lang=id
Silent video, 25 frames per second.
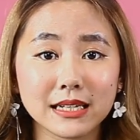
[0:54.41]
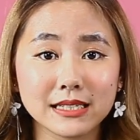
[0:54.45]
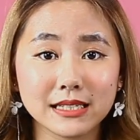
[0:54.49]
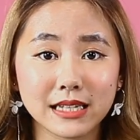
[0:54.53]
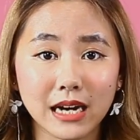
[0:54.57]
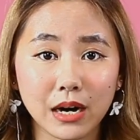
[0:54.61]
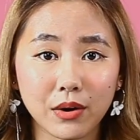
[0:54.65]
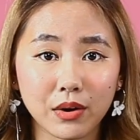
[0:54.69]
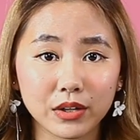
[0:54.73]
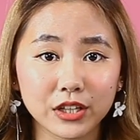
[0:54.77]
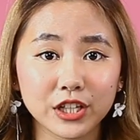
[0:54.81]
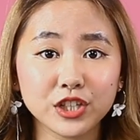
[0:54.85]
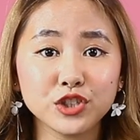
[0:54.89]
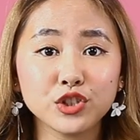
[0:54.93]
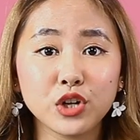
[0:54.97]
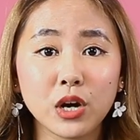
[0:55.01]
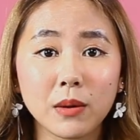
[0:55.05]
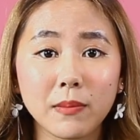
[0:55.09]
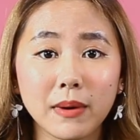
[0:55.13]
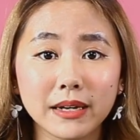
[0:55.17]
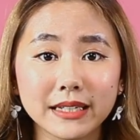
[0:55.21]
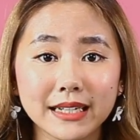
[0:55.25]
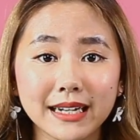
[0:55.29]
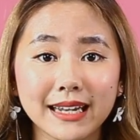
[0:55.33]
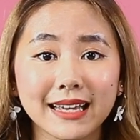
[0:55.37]
jerawatnya juga
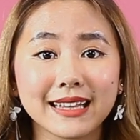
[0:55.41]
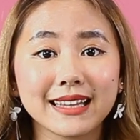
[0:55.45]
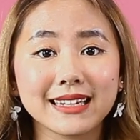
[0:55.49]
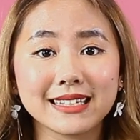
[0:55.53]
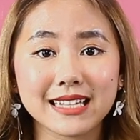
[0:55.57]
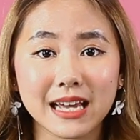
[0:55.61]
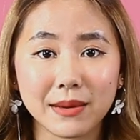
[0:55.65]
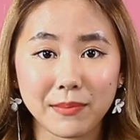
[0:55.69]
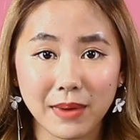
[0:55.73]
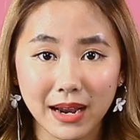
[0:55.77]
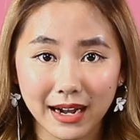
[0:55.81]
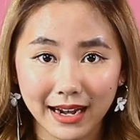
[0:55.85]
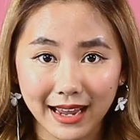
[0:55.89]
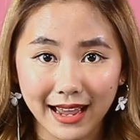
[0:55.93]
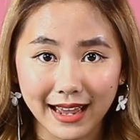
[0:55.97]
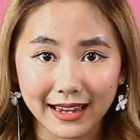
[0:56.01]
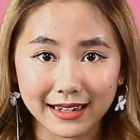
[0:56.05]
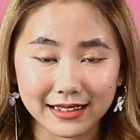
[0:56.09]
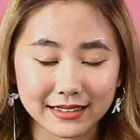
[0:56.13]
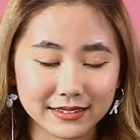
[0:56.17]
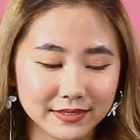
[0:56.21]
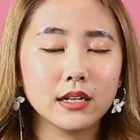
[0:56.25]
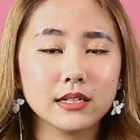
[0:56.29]
banyak yang tersamarkan.